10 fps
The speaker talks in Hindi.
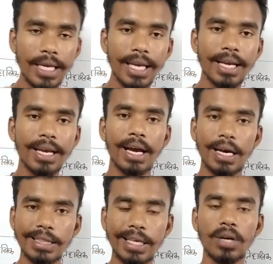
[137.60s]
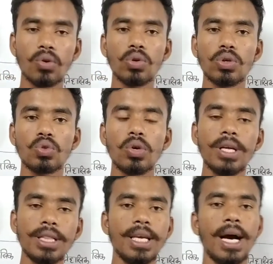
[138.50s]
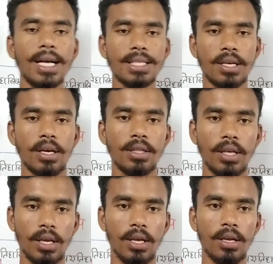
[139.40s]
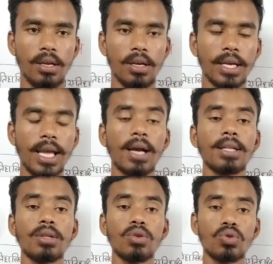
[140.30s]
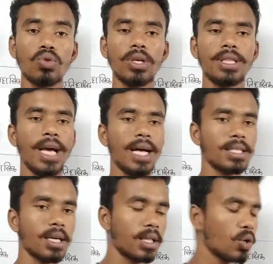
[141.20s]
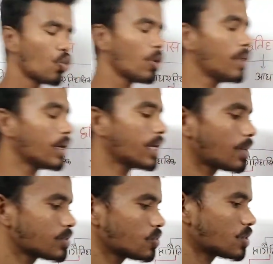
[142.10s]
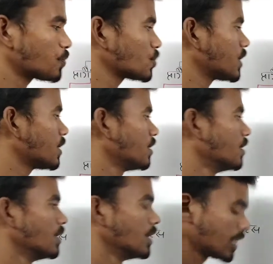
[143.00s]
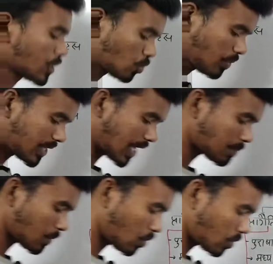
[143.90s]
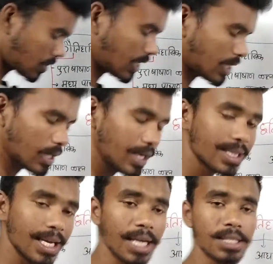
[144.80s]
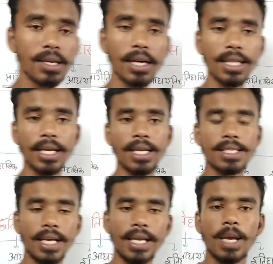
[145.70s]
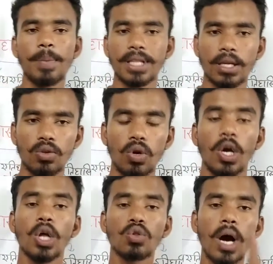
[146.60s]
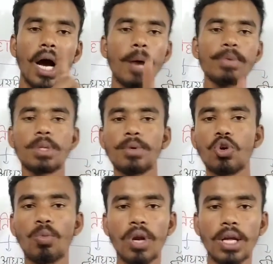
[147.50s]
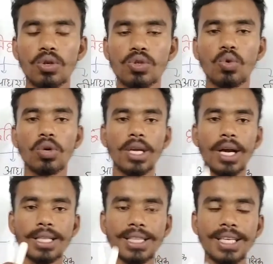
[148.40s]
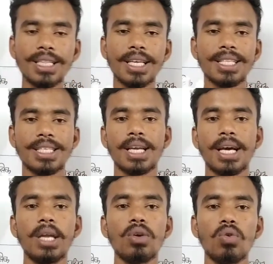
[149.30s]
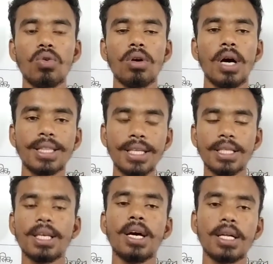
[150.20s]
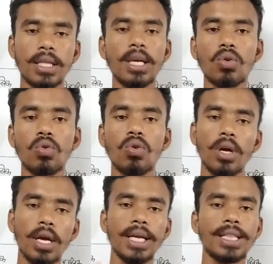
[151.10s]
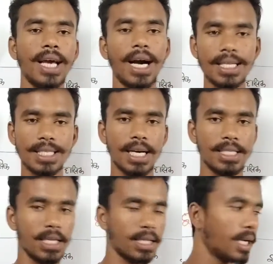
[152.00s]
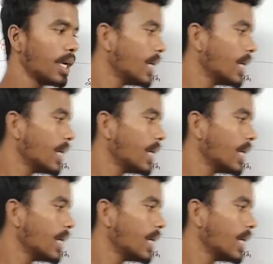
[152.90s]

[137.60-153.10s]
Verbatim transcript: किए गए अध्ययन को दोस्तों इतिहास कहते हैं क्या कहते हैं दोस्तों इतिहास कहते हैं कोई भी अगर आपसे इससे पूछे कि तुम इतिहास पढ़ो ठीक है इतिहास कहते किसे ये बता दो तो आप सभी को बोलना है दोस्तों कि अतीत के जानकारी को अतीत के अध्ययन को इतिहास कहा जाता